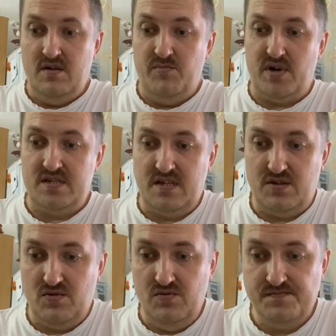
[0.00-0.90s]

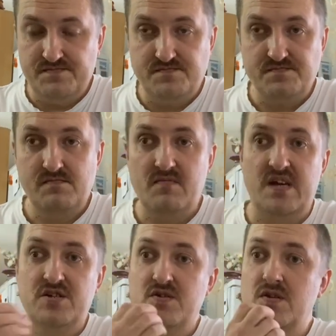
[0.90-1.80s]
простоту,
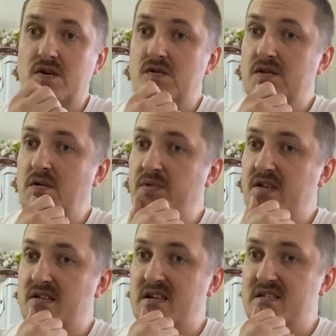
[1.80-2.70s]
что такое напиток «Три